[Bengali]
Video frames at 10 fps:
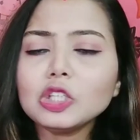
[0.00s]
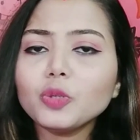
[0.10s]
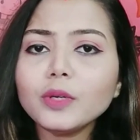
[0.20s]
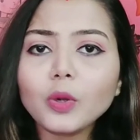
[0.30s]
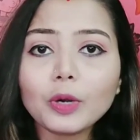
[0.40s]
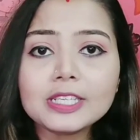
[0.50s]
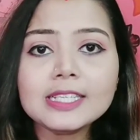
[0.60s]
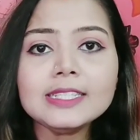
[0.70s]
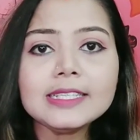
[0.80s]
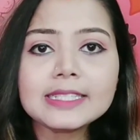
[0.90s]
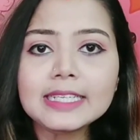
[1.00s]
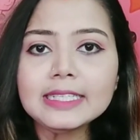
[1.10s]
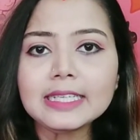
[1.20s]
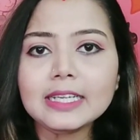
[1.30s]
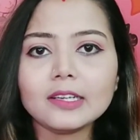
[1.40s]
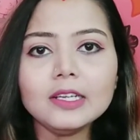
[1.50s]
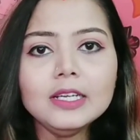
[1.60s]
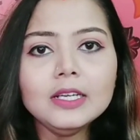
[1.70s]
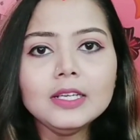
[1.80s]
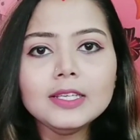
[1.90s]
তোমার অরিজিনাল যে স্কিন কালার
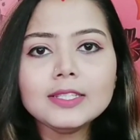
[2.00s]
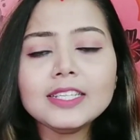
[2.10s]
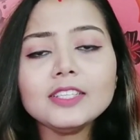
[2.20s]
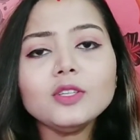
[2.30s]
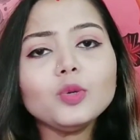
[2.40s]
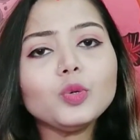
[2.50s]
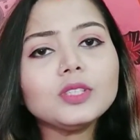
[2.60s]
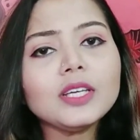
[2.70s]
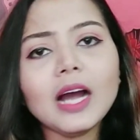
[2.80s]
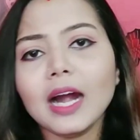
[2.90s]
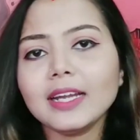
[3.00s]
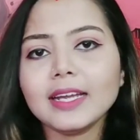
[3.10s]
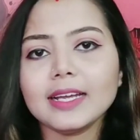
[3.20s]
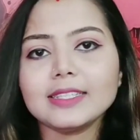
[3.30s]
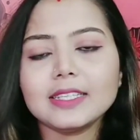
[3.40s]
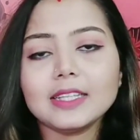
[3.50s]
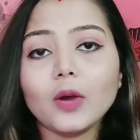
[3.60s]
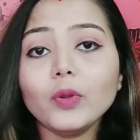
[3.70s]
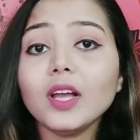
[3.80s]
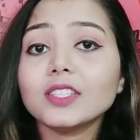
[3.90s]
সে যেন কোথায় হারিয়ে গেছে
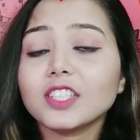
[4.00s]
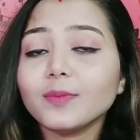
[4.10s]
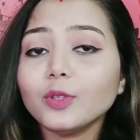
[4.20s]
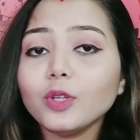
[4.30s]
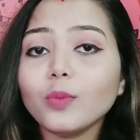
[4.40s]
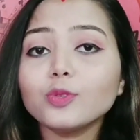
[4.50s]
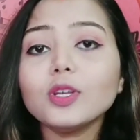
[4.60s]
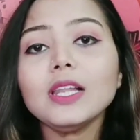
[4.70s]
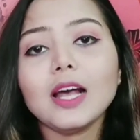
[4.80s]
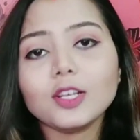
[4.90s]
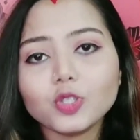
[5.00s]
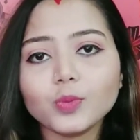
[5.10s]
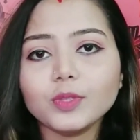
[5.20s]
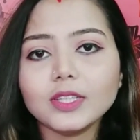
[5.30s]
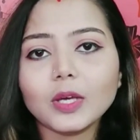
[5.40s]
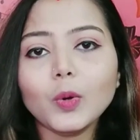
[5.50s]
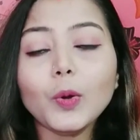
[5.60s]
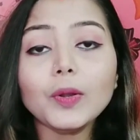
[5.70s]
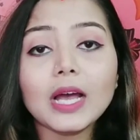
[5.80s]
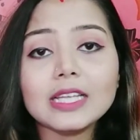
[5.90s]
তাহলে আজকের ভিডিওটা অবশ্যই লাস্ট অব্দি দেখো
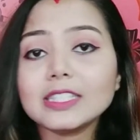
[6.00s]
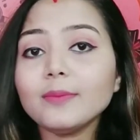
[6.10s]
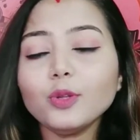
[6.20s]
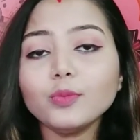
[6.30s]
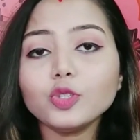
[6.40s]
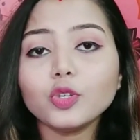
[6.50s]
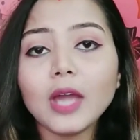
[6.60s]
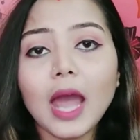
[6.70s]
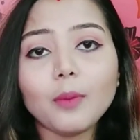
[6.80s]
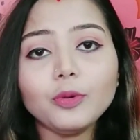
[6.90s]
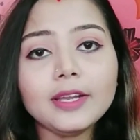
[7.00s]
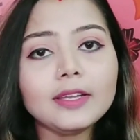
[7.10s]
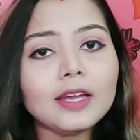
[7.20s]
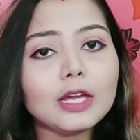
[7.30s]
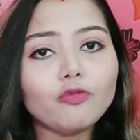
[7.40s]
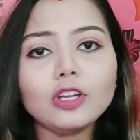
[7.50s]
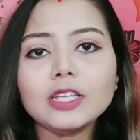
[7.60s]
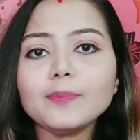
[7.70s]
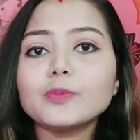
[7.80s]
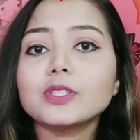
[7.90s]
কারণ আজকে আমি তোমাদের সঙ্গে এমন একটা
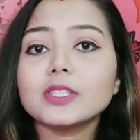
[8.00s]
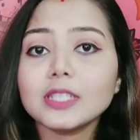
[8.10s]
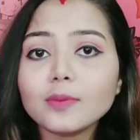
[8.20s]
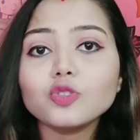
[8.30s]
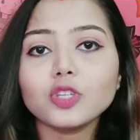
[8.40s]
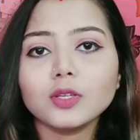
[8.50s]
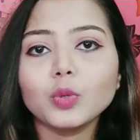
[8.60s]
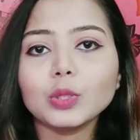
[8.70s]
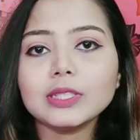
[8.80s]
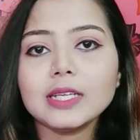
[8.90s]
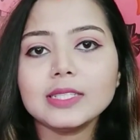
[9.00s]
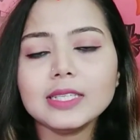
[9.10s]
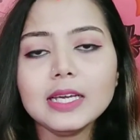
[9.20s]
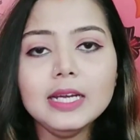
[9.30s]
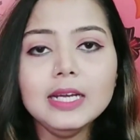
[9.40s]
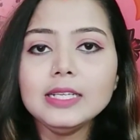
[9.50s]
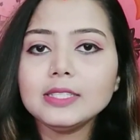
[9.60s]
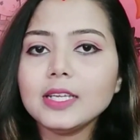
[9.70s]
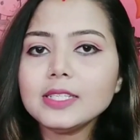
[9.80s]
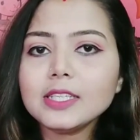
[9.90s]
এফেক্টিভ সিরাম শেয়ার করতে যাচ্ছি
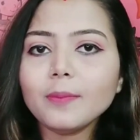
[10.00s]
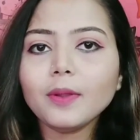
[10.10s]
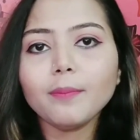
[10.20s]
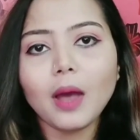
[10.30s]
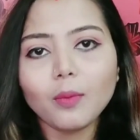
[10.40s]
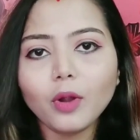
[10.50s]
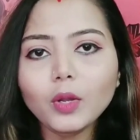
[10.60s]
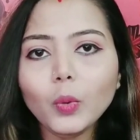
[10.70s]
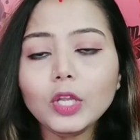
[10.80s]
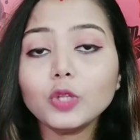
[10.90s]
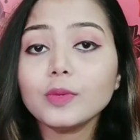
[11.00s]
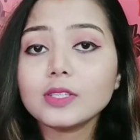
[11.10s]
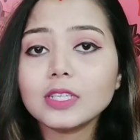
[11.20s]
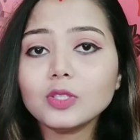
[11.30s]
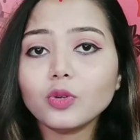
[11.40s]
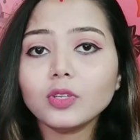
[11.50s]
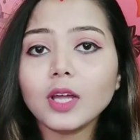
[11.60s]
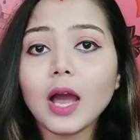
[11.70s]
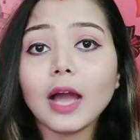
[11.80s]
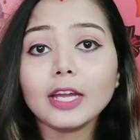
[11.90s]
যেই সিরামটা ব্যবহার করলে তোমার স্কিন
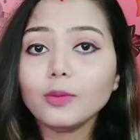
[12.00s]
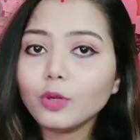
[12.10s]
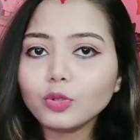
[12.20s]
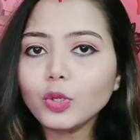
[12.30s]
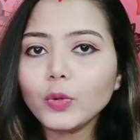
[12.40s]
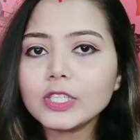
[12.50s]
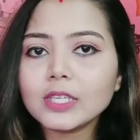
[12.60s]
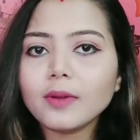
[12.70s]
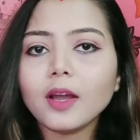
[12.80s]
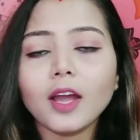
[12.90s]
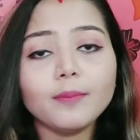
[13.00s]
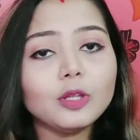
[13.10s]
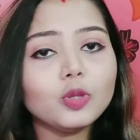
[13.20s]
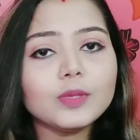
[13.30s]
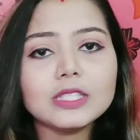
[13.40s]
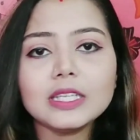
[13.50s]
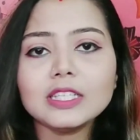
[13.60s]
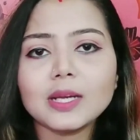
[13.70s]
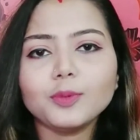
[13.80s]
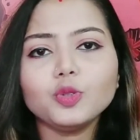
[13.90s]
টোনটা আগের মতোই হয়ে যাবে আই মিন তোমার
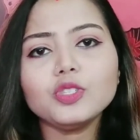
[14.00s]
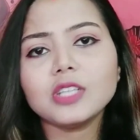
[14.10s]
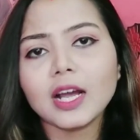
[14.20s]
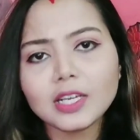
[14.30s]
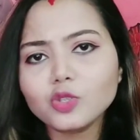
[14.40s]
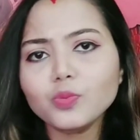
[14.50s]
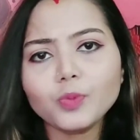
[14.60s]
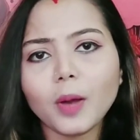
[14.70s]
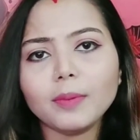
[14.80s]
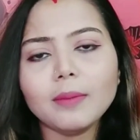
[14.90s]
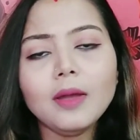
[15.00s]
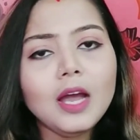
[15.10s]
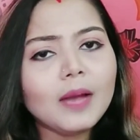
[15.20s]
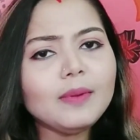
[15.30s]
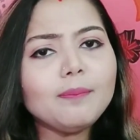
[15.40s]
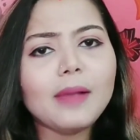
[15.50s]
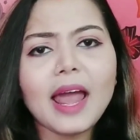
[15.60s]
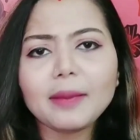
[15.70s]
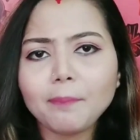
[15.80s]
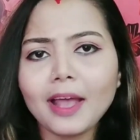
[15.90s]
স্কিনে যাবতীয় যা কিছু প্রবলেম আই মিন
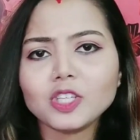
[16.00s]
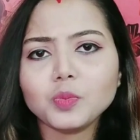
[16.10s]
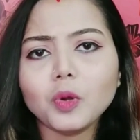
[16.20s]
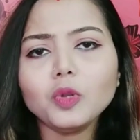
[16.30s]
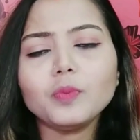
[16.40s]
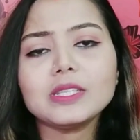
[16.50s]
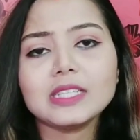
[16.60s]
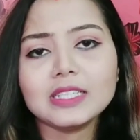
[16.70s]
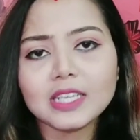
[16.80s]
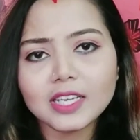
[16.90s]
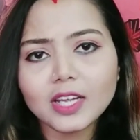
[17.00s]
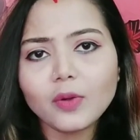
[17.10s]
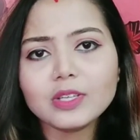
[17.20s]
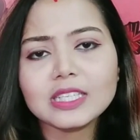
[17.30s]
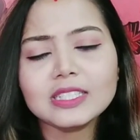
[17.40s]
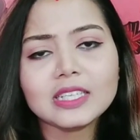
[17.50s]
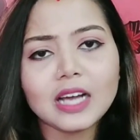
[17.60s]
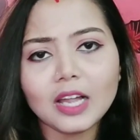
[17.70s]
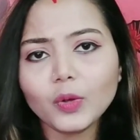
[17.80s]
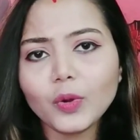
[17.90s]
ব্ল্যাক প্যাচ বলো বা সানটানের কারণে স্কিনটা
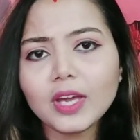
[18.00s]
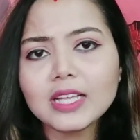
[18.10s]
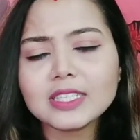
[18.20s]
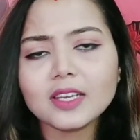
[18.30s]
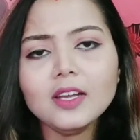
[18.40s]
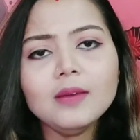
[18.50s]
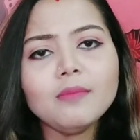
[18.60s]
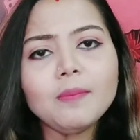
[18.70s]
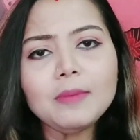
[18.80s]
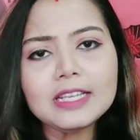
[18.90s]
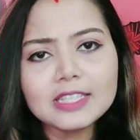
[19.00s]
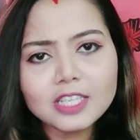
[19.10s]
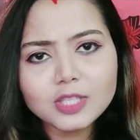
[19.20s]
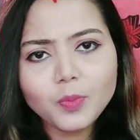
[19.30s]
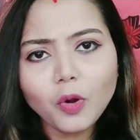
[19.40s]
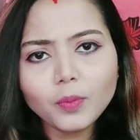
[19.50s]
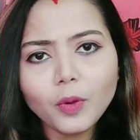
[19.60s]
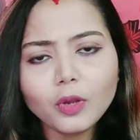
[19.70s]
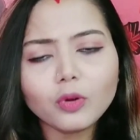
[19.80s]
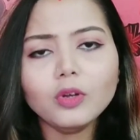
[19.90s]
কালো হয়ে গেছে বা মেঝেতে স্পট
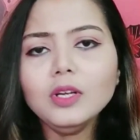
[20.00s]
বলো